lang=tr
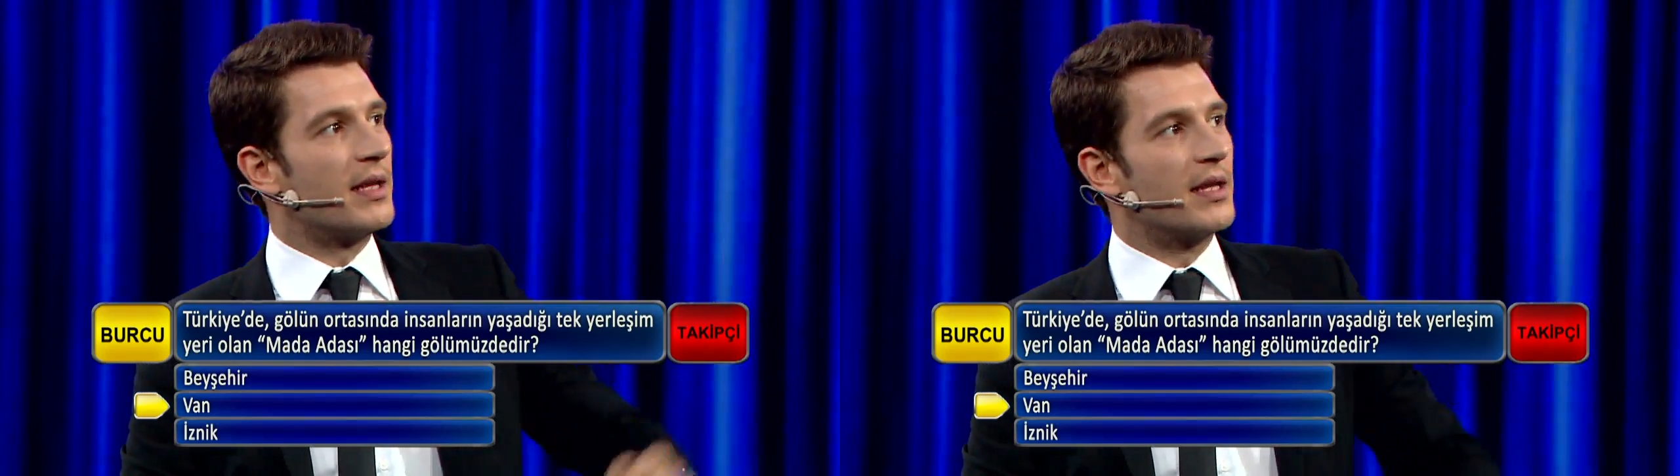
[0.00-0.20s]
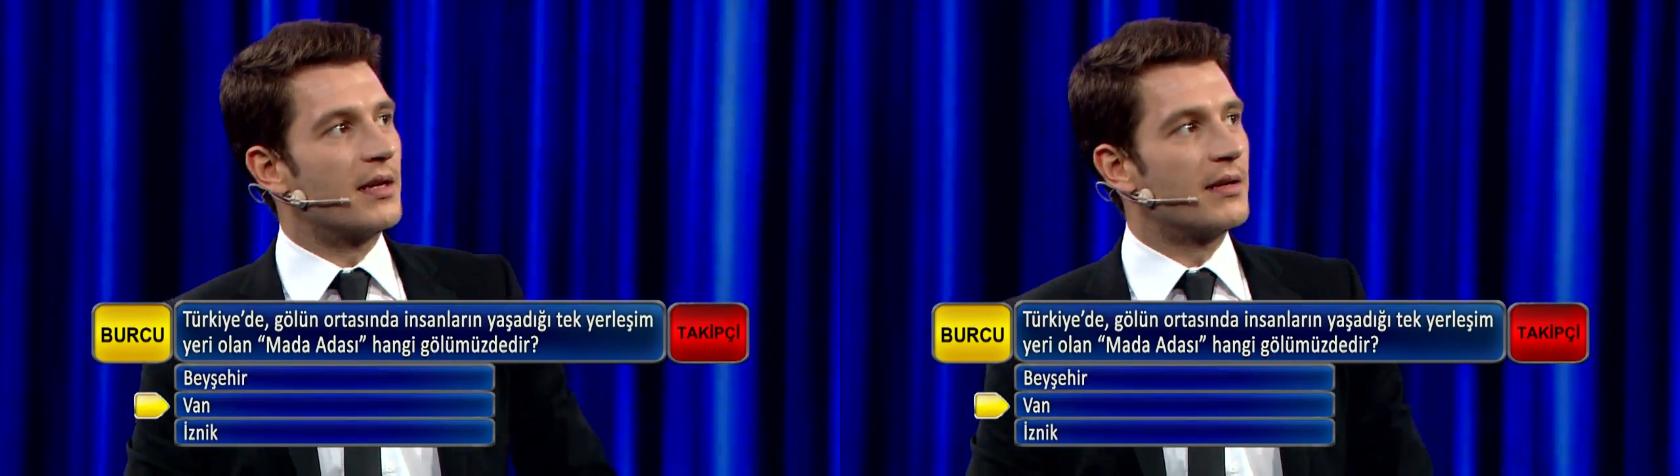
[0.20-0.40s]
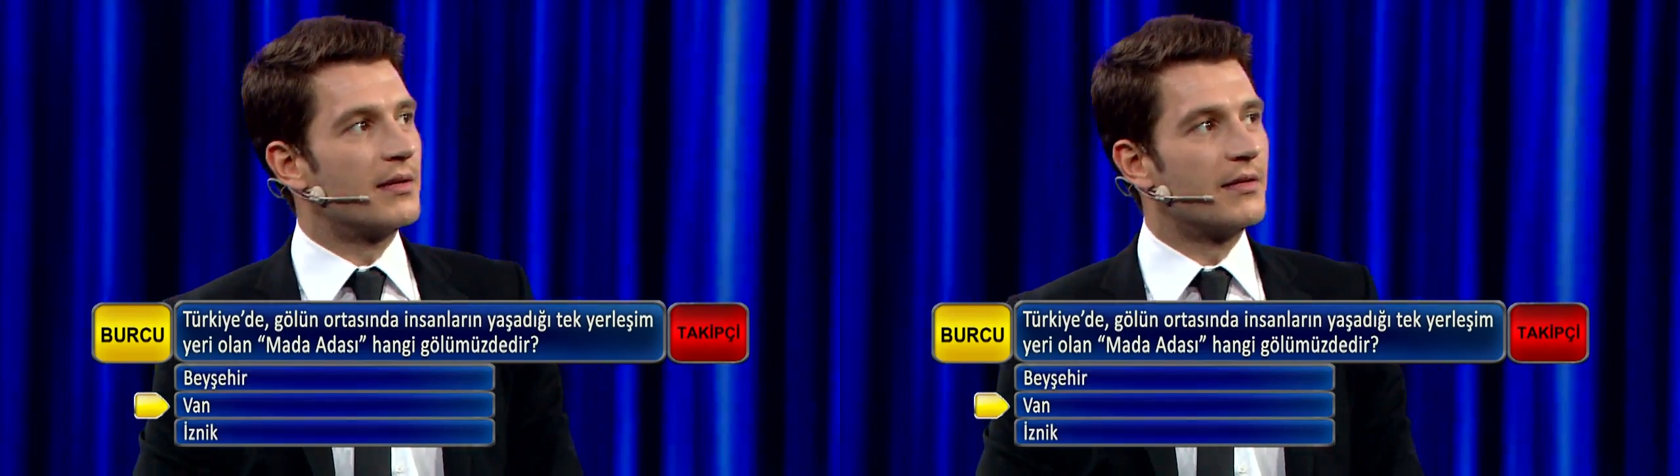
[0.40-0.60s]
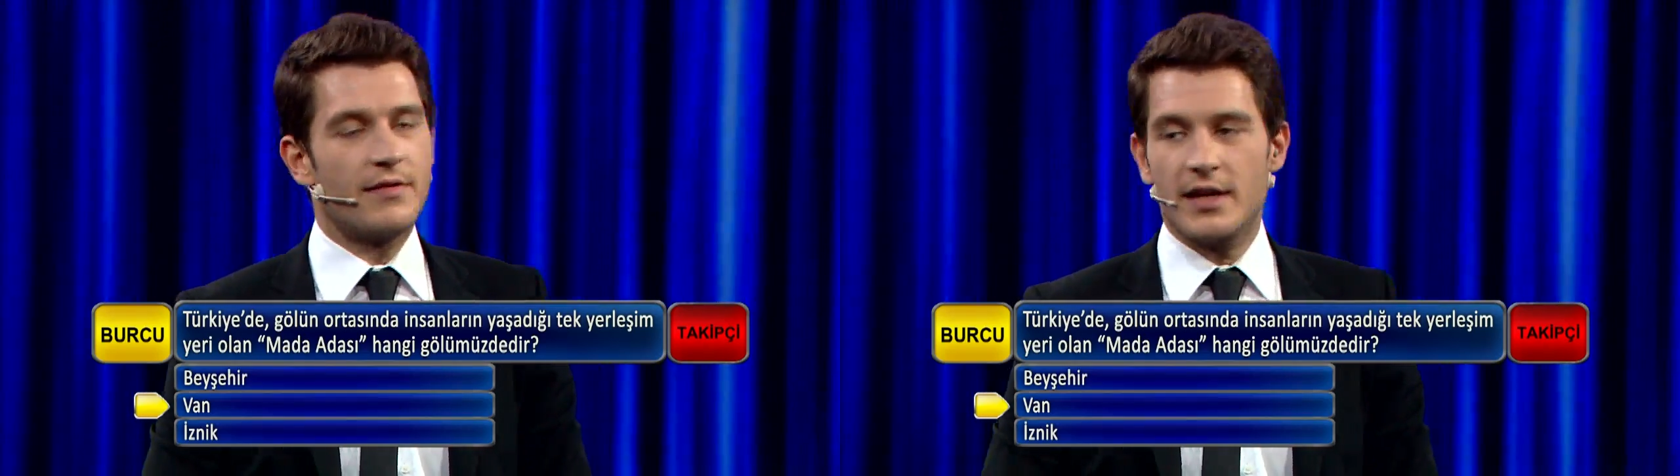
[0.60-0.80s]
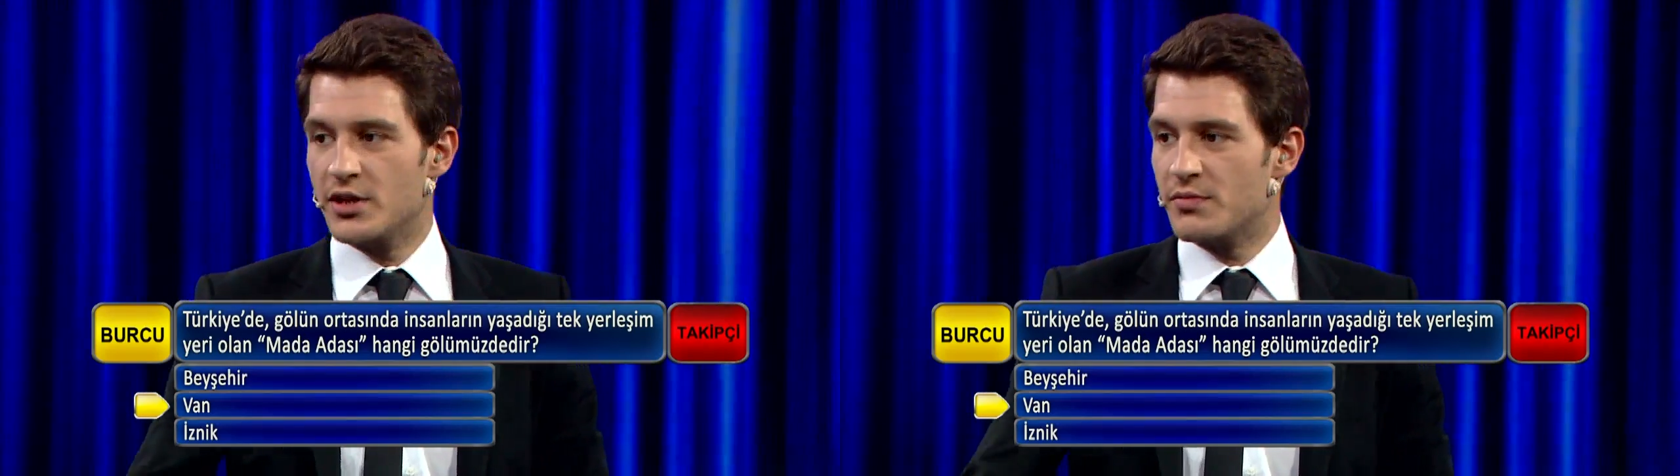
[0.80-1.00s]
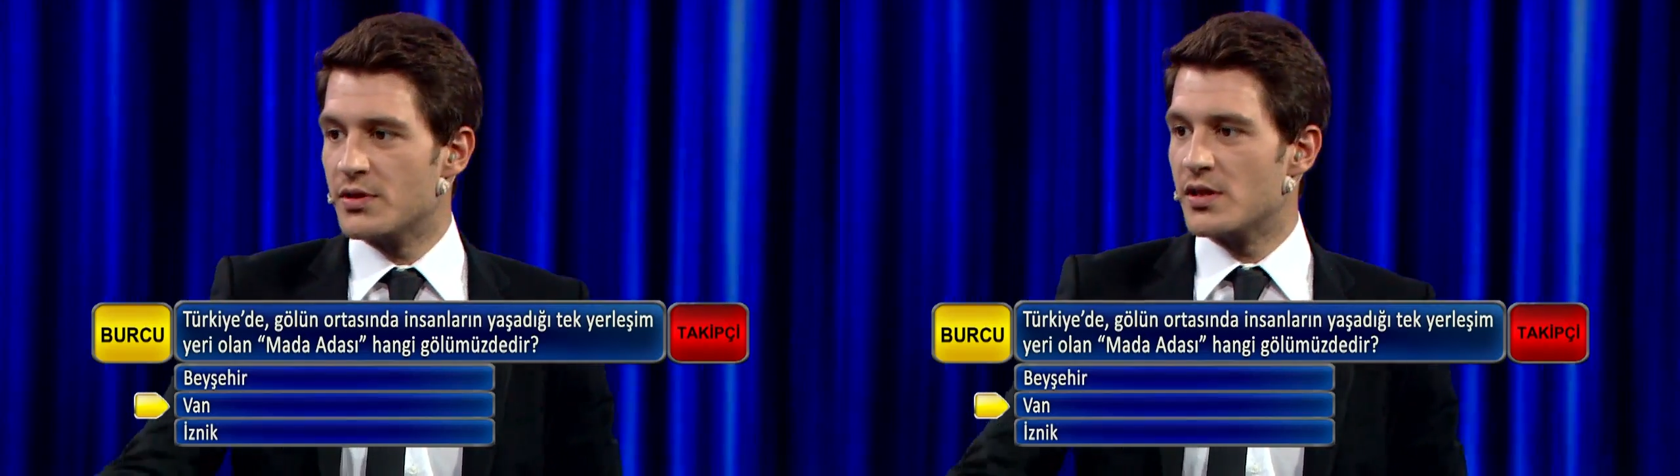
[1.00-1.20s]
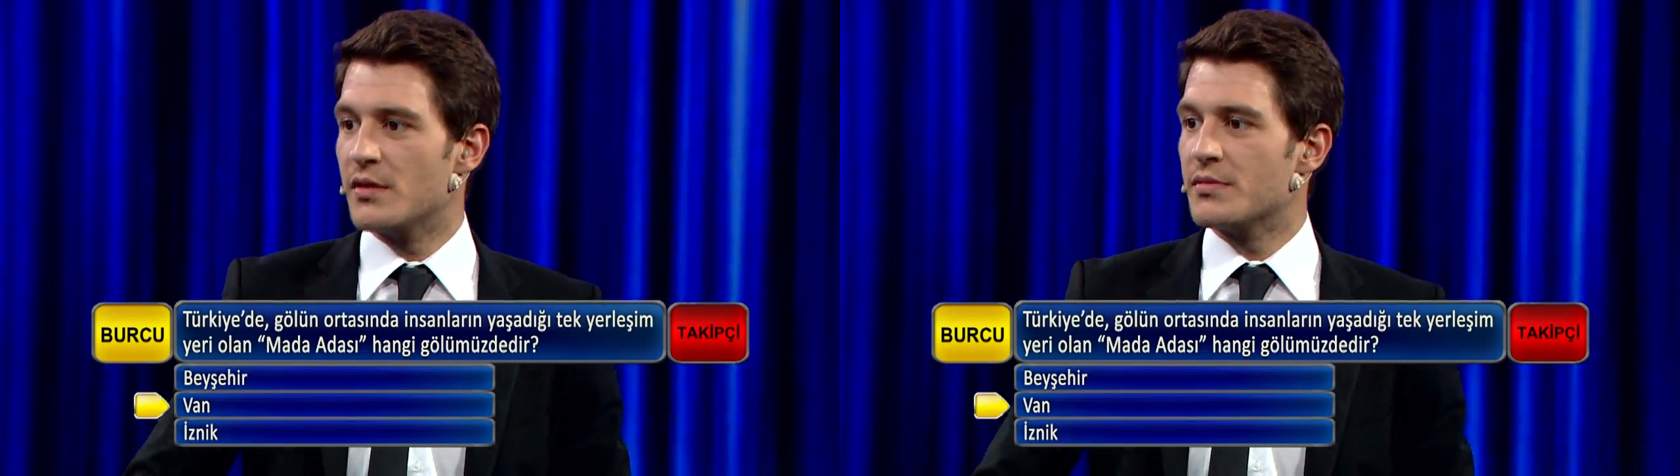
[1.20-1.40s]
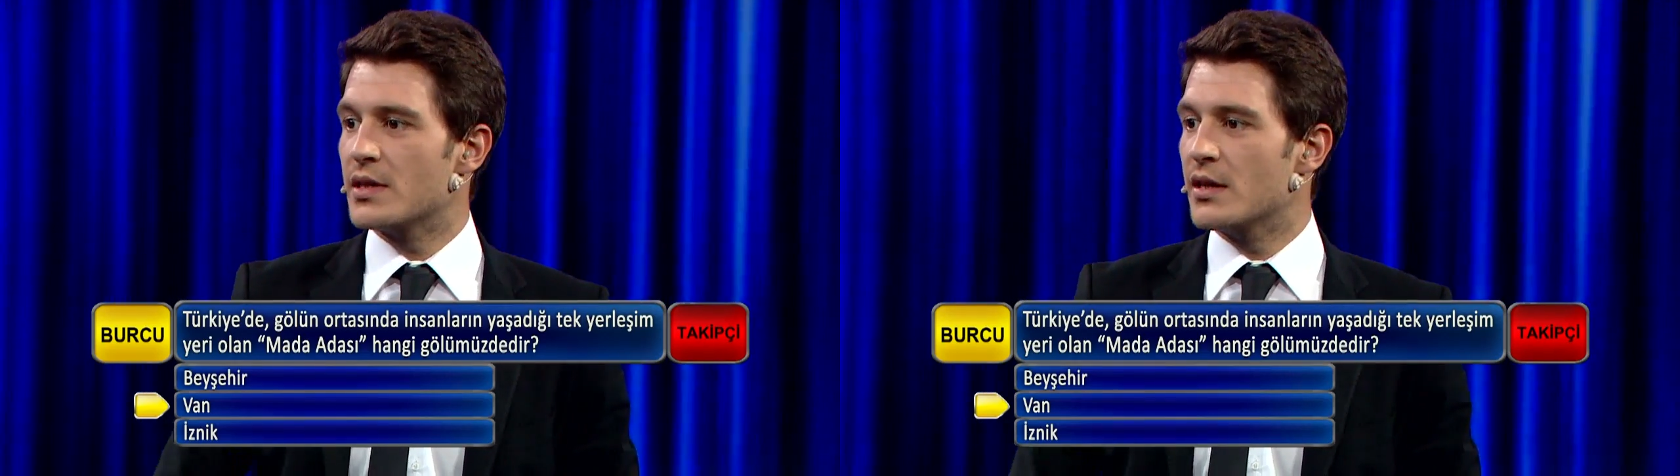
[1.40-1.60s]
Bey'de ve
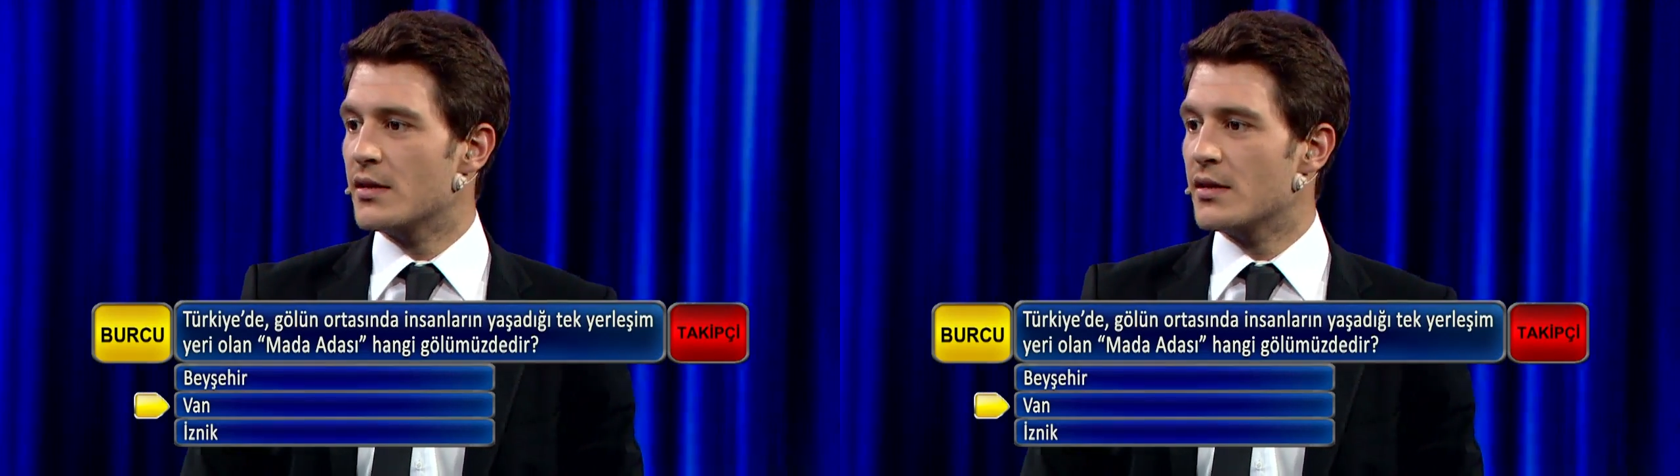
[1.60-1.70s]
yarışmacılarımızda.